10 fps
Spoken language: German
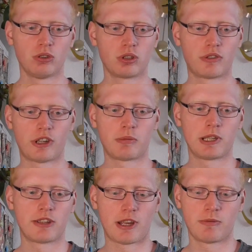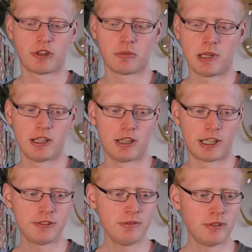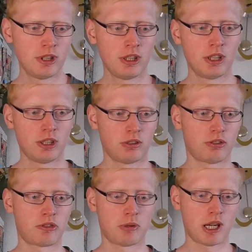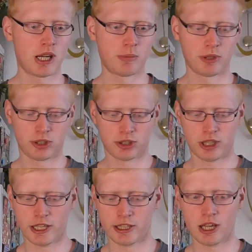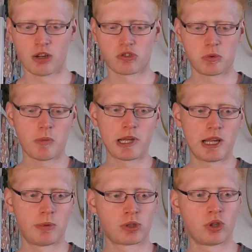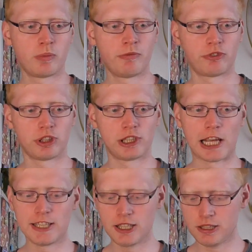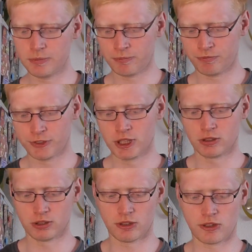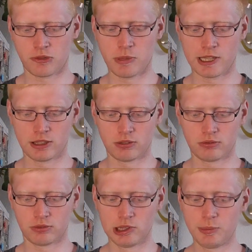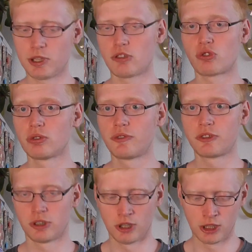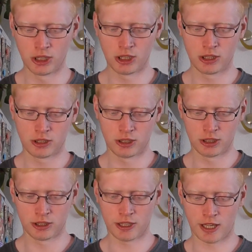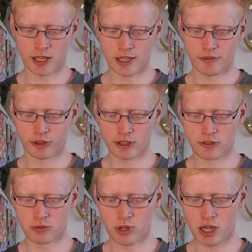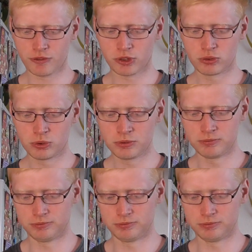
Und da fangen wir jetzt einfach mal an. Und zwar habe ich ein Hausformaler bekommen von Yengi. Und das ist mein Lieblingsduft. Der Alfresco Afternoon.